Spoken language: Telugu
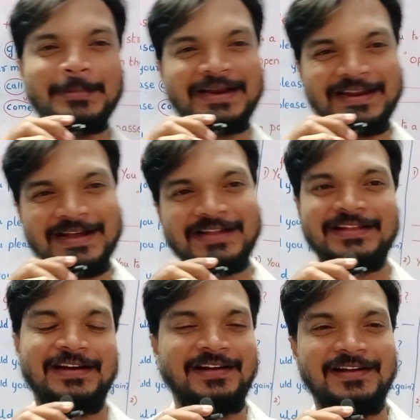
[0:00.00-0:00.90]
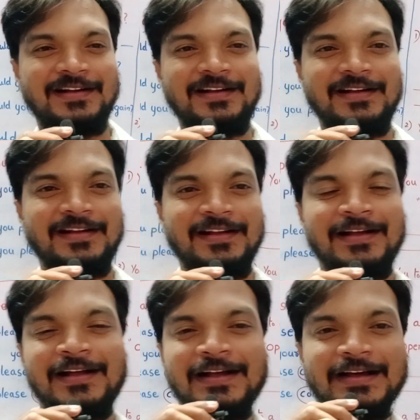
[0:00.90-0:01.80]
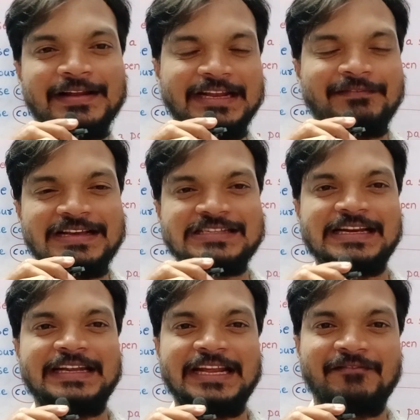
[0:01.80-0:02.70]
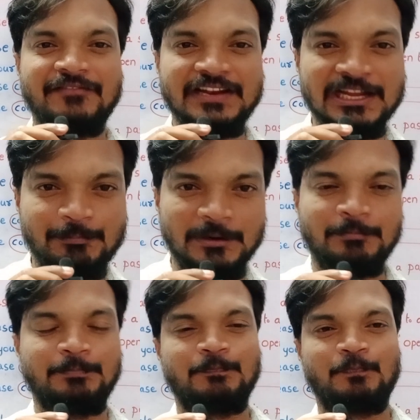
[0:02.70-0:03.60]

మర్యాద రిక్వెస్ట్ అంటే విన్నపం